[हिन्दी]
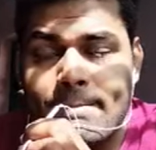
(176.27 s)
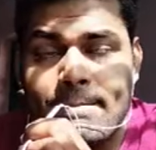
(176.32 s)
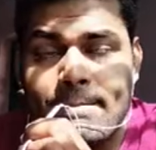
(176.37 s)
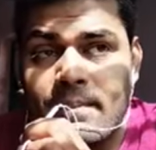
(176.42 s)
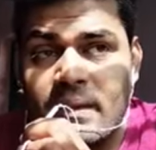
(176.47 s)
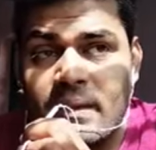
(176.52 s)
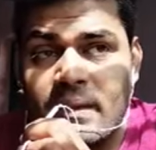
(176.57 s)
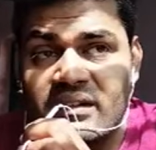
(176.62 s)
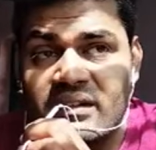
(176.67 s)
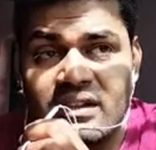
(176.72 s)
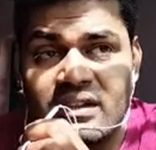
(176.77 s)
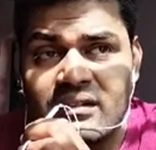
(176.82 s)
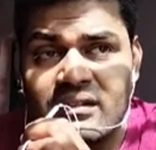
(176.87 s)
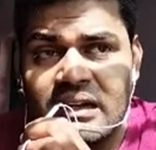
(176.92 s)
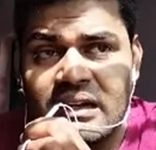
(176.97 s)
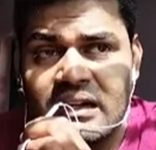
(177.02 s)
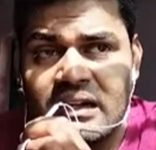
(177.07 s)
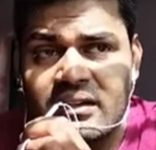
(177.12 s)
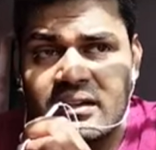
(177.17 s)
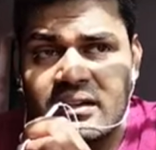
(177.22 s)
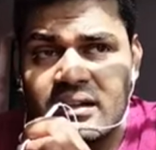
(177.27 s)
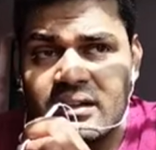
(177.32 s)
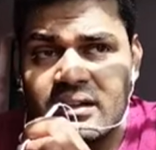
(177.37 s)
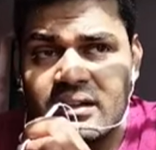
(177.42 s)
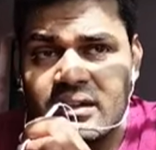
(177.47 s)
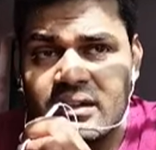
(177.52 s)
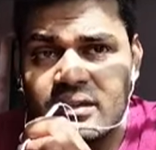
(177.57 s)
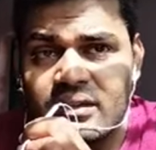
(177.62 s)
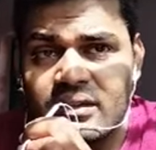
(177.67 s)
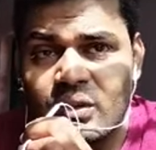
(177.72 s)
इस दरबार के
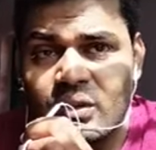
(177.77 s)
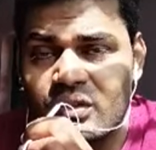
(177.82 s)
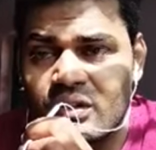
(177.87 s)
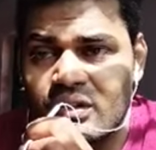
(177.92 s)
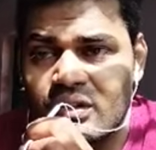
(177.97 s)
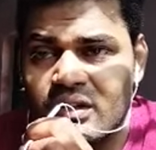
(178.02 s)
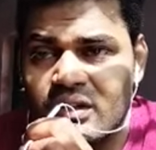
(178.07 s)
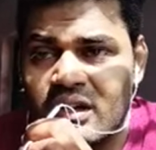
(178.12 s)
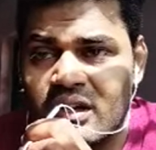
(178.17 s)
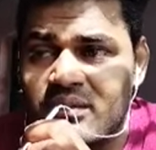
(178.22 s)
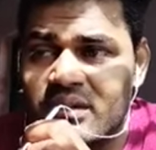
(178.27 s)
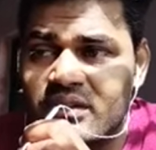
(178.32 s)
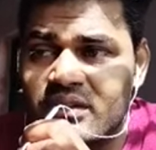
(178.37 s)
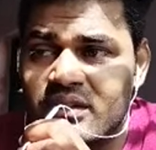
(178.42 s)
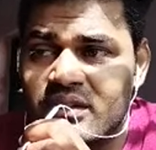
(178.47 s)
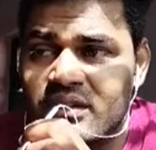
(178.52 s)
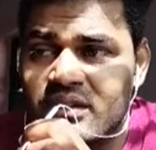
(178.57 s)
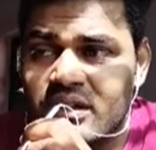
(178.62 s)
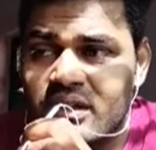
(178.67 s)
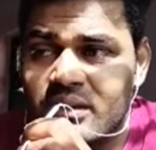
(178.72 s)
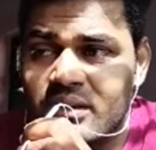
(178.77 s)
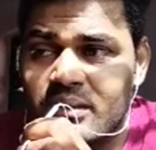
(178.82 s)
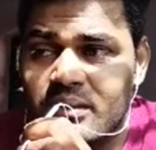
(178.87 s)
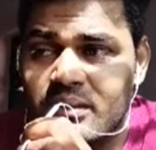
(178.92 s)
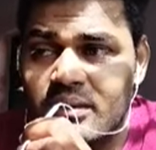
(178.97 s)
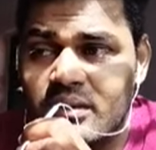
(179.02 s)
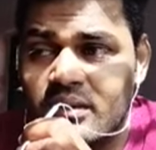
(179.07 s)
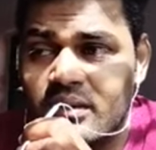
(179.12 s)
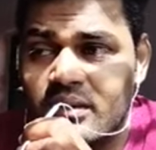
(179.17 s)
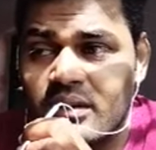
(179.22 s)
लिए दो सौ इक्यावन से लेटे
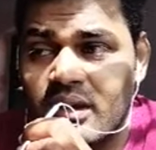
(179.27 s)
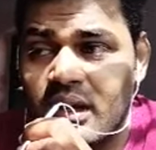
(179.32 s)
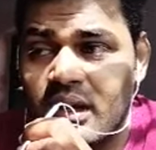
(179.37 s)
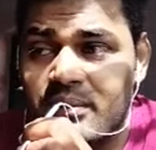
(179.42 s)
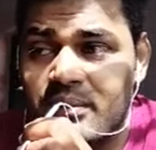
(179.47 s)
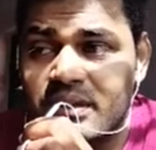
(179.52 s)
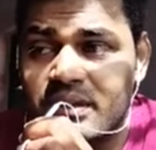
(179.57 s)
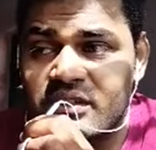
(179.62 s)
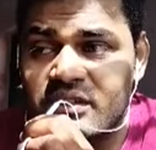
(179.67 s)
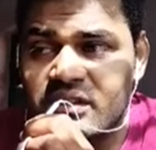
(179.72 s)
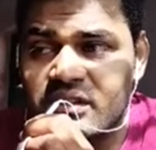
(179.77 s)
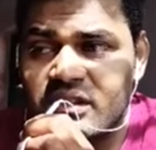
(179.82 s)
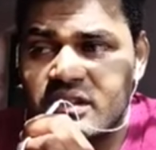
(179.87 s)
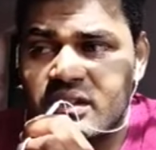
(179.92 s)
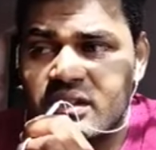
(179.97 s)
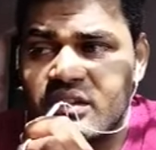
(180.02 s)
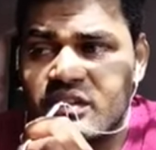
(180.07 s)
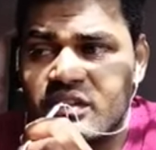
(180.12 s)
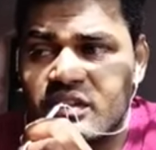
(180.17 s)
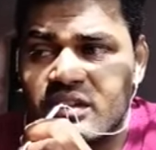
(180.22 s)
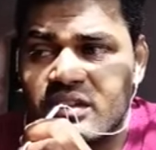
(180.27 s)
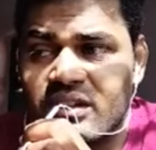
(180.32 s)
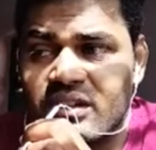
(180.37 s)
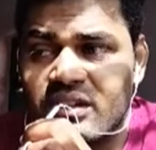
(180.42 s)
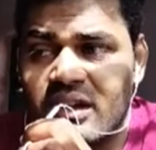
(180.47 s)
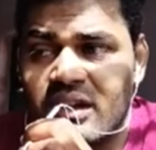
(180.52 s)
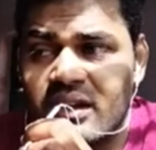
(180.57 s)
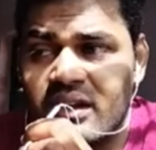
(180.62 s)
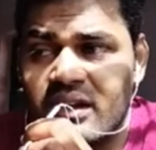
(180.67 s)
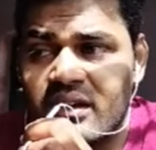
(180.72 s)
आपकी जितनी भी
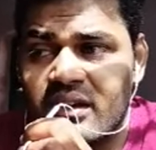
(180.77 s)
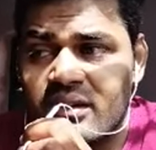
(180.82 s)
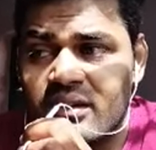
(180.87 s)
श्रद्धा है